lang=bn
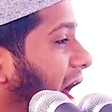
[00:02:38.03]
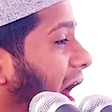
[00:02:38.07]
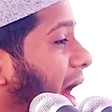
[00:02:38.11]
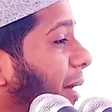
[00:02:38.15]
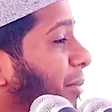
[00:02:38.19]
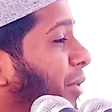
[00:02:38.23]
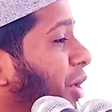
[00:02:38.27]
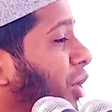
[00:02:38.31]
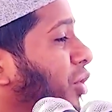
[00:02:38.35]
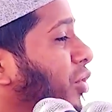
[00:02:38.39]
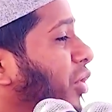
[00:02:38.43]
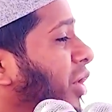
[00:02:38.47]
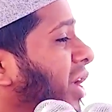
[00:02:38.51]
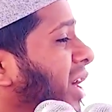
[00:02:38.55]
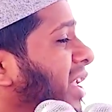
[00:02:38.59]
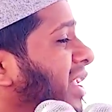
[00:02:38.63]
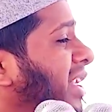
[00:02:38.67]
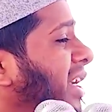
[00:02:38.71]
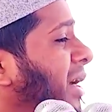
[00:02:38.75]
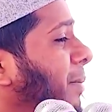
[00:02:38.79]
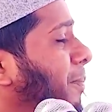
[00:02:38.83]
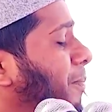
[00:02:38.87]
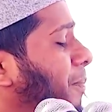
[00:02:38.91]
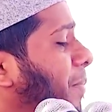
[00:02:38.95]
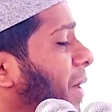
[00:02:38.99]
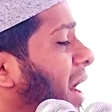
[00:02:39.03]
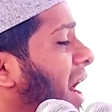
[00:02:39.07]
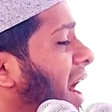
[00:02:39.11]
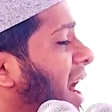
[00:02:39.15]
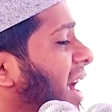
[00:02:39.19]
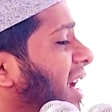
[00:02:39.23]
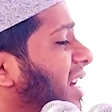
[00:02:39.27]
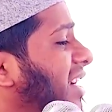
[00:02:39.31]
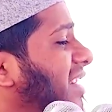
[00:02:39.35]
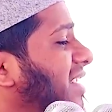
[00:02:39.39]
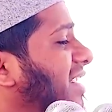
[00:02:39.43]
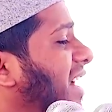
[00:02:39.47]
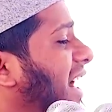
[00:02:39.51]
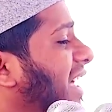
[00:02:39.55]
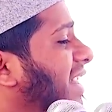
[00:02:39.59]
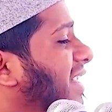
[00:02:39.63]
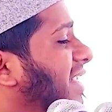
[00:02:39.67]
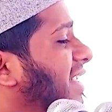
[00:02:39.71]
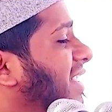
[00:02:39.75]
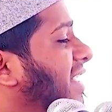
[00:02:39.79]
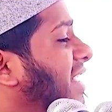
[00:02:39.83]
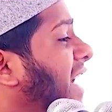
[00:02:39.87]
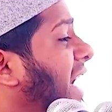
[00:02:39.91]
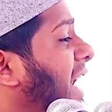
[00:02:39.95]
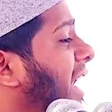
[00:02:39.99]
আমি গণেছি প্রায়
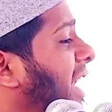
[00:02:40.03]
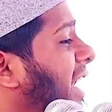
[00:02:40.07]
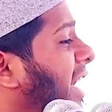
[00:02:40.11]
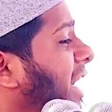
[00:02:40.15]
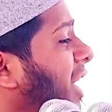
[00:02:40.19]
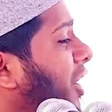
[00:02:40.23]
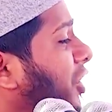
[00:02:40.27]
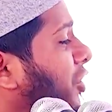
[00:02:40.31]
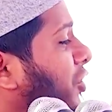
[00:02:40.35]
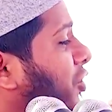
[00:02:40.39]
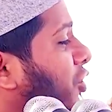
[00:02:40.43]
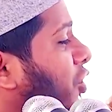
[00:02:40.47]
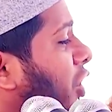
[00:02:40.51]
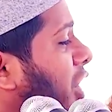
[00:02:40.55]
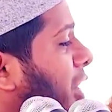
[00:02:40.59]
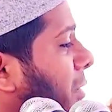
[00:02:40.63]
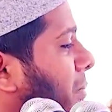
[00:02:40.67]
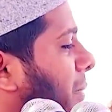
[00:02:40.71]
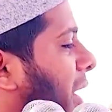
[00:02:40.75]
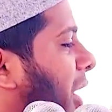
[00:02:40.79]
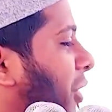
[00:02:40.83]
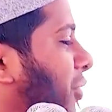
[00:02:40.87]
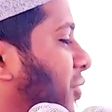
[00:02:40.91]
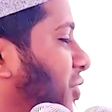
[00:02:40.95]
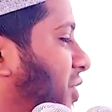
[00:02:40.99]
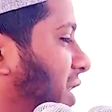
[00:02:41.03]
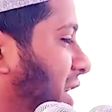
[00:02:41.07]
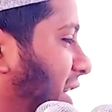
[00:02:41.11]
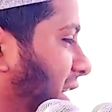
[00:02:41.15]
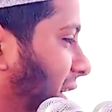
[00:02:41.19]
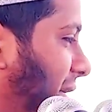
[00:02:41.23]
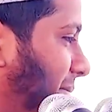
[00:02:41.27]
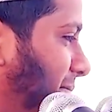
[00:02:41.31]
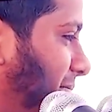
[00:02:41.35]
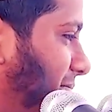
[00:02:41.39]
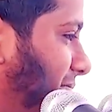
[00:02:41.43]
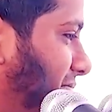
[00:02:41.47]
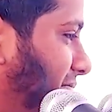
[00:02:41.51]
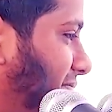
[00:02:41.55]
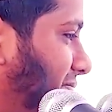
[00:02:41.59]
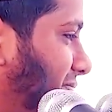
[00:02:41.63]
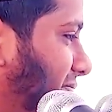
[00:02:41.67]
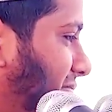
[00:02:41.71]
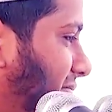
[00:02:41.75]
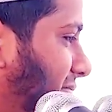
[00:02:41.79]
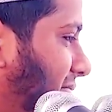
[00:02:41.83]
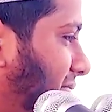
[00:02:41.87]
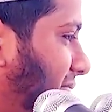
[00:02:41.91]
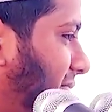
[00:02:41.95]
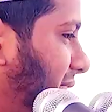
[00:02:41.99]
সাতচল্লিশ জন মানুষের নাম
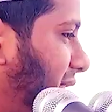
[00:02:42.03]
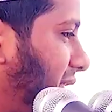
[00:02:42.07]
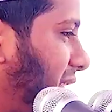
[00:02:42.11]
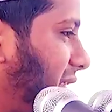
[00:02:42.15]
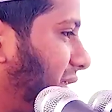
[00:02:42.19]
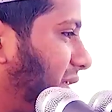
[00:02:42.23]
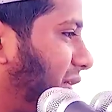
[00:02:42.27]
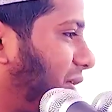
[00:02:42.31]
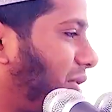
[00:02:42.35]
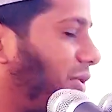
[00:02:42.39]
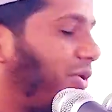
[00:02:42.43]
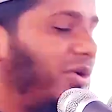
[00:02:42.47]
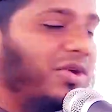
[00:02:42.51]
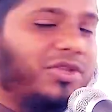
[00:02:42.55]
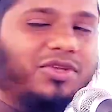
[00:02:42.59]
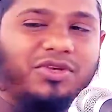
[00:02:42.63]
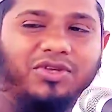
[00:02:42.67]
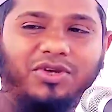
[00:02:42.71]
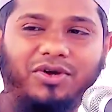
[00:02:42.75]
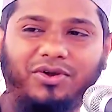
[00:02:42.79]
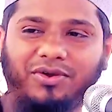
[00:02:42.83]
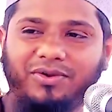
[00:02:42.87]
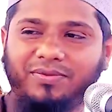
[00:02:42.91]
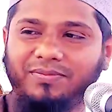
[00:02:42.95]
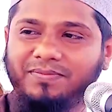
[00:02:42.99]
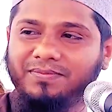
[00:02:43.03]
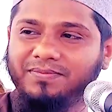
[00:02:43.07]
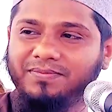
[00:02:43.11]
কতজন